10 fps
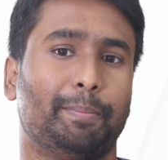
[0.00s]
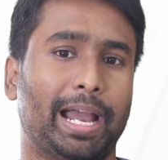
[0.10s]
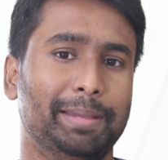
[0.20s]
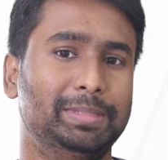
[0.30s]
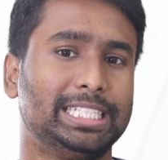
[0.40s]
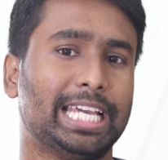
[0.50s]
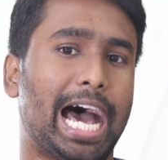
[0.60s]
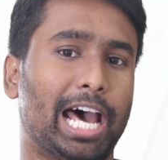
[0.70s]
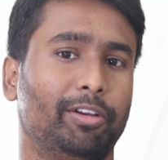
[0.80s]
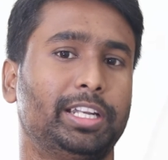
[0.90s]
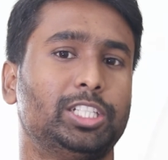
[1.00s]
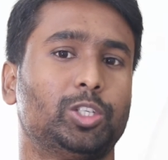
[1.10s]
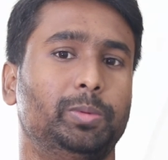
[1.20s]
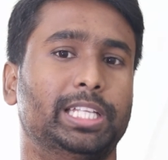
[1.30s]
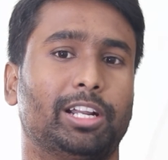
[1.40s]
ফাইভ জিতে আরও একটি
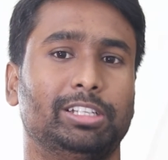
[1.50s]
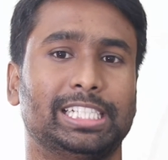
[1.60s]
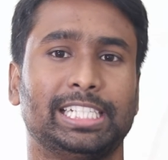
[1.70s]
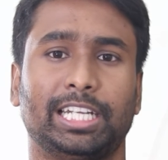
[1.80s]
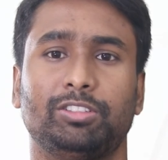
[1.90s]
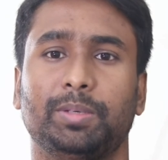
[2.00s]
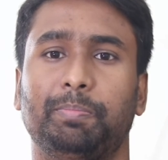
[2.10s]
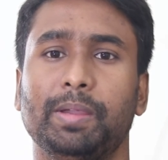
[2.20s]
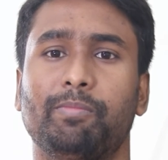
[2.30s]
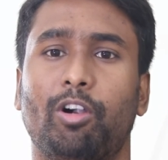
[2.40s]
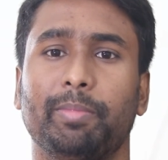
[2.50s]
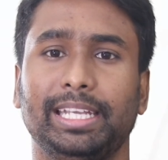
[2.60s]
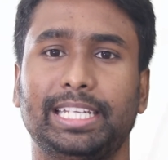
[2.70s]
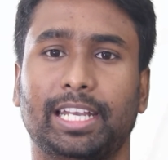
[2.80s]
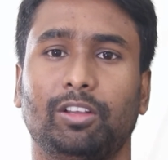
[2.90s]
সুবিধা রয়েছে সেটা হচ্ছে বিম
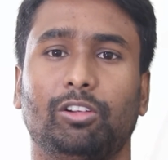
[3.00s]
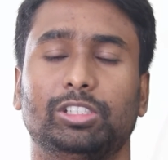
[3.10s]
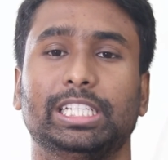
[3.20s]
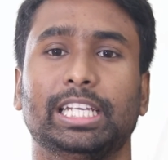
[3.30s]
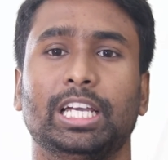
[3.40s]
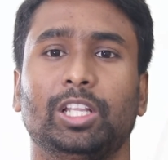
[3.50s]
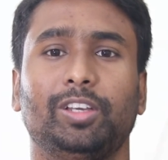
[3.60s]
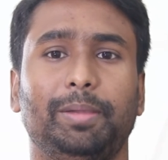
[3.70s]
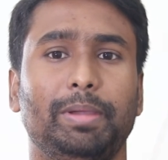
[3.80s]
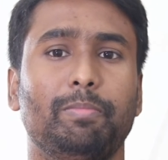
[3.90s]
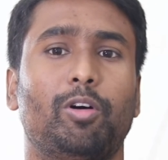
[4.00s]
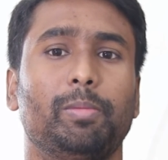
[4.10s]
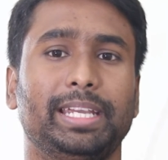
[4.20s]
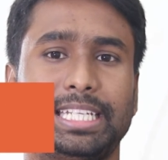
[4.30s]
ফর্মিং টেকনোলজি তো এই বিম ফর্মিং